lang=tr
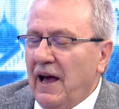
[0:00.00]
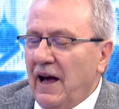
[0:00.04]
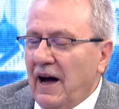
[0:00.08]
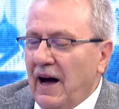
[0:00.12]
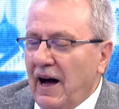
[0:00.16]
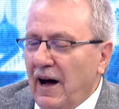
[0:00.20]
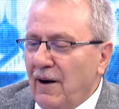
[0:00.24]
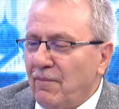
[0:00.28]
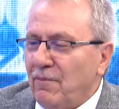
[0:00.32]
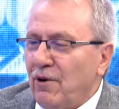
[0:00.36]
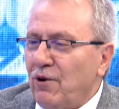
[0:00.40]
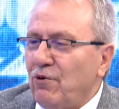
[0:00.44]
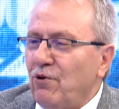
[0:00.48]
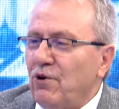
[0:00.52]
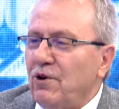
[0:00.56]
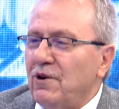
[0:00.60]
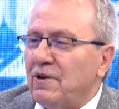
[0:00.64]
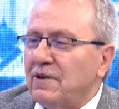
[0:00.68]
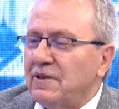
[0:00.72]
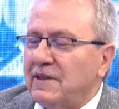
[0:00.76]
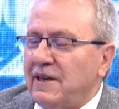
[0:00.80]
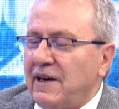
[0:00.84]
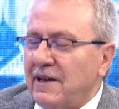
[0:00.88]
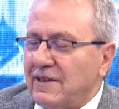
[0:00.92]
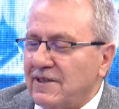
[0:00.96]
Ama
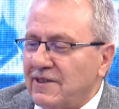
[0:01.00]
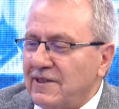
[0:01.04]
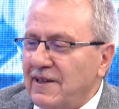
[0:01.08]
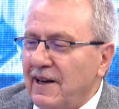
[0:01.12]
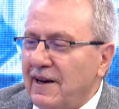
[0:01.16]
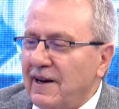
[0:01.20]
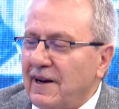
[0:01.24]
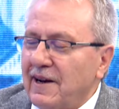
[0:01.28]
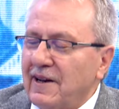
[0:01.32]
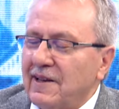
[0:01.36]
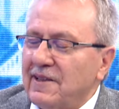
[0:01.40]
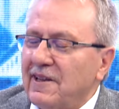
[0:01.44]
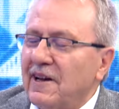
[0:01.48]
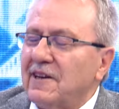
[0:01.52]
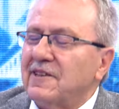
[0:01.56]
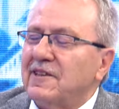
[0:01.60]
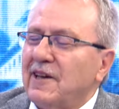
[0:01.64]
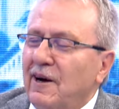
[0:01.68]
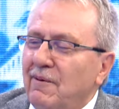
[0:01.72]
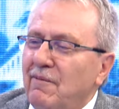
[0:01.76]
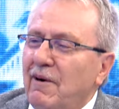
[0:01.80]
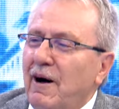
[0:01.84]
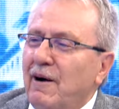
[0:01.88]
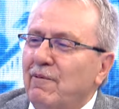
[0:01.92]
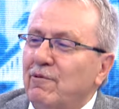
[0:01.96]
o kesilene kadar
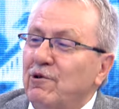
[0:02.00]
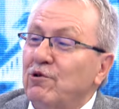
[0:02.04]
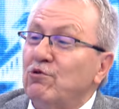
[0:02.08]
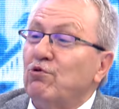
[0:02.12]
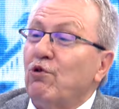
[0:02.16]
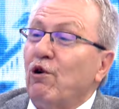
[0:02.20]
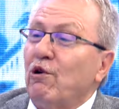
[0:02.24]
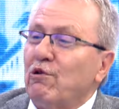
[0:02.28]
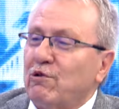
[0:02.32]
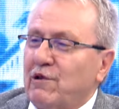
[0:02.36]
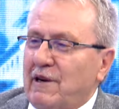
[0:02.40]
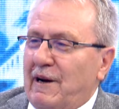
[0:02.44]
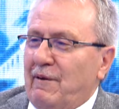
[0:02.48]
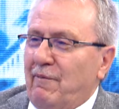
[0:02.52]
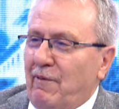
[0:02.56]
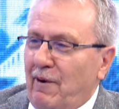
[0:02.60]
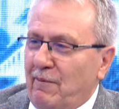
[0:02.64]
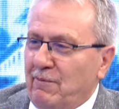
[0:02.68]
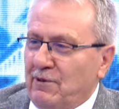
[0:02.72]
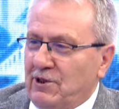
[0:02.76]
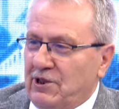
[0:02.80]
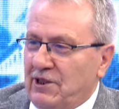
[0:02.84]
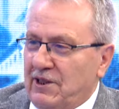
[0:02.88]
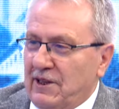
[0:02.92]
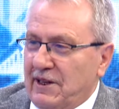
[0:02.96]
tamamını
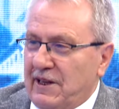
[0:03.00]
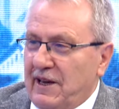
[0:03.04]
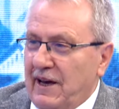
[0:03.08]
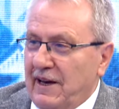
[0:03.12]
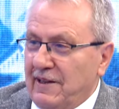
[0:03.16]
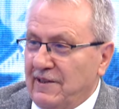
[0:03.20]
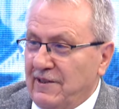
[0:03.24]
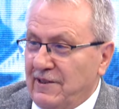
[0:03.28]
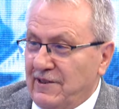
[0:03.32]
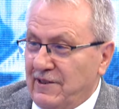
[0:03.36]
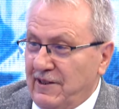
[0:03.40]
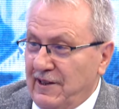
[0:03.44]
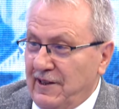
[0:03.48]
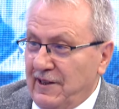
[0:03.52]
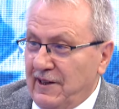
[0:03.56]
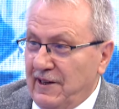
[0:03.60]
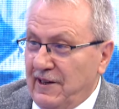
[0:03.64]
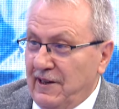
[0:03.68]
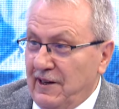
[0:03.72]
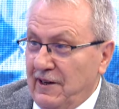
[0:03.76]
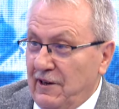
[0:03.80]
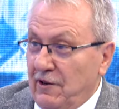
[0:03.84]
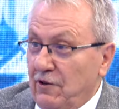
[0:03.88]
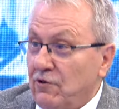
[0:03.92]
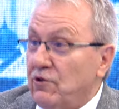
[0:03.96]
dolduramamıştır
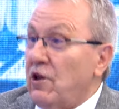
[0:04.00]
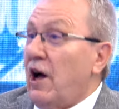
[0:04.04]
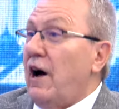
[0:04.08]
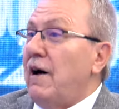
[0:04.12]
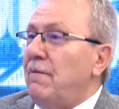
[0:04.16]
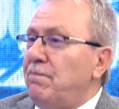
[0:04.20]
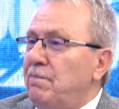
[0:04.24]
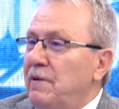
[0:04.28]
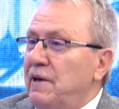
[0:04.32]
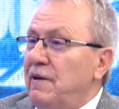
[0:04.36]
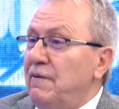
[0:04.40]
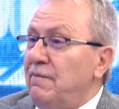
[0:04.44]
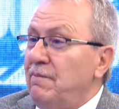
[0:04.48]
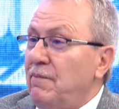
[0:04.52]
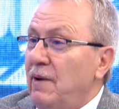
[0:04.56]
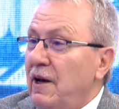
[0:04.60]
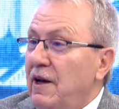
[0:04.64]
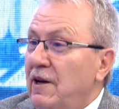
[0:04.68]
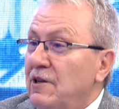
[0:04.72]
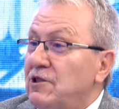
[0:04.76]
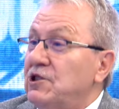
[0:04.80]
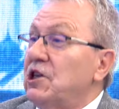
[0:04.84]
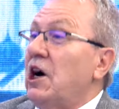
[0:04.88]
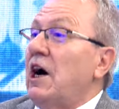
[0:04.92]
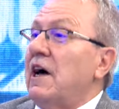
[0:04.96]
kendisininkini. Ne yapayım?
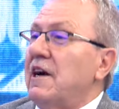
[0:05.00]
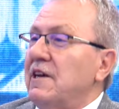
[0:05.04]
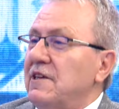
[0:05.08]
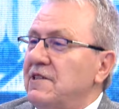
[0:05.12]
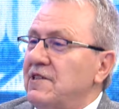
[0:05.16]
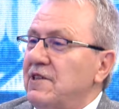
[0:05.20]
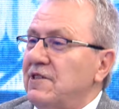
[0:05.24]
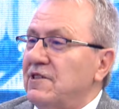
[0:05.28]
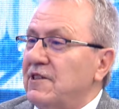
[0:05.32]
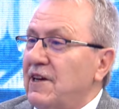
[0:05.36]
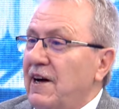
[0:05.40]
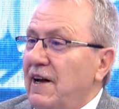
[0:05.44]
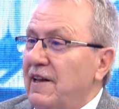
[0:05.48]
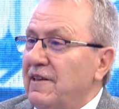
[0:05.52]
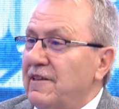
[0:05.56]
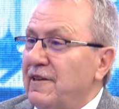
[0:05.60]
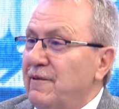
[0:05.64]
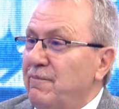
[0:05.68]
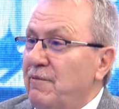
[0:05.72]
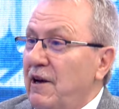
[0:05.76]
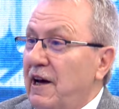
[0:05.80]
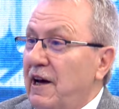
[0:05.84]
Çaresiz kaldım yani.